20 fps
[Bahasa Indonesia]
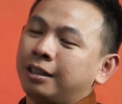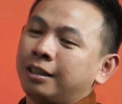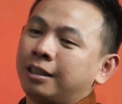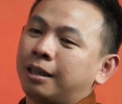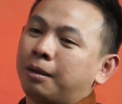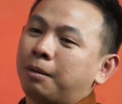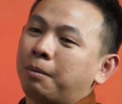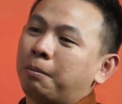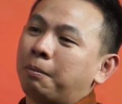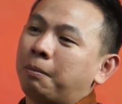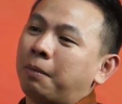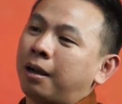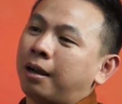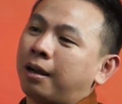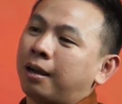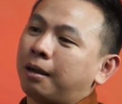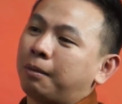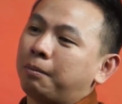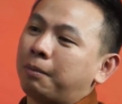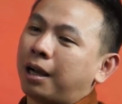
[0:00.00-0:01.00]
ya
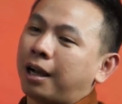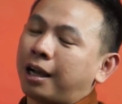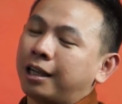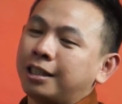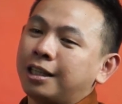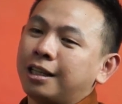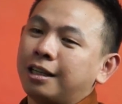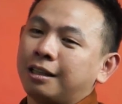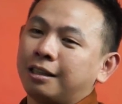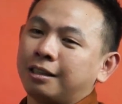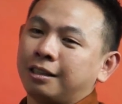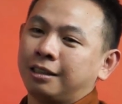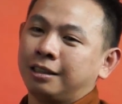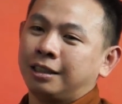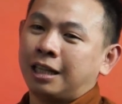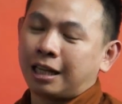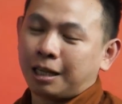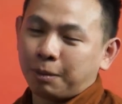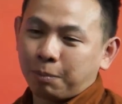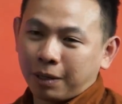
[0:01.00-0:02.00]
uh, makanya
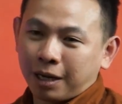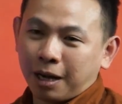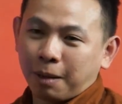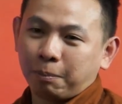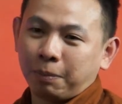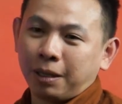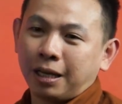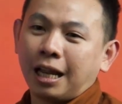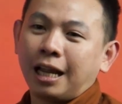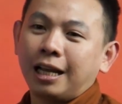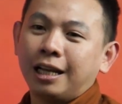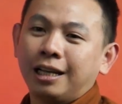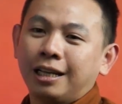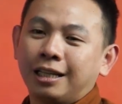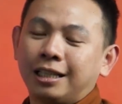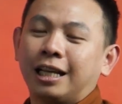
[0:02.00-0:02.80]
dari penampilan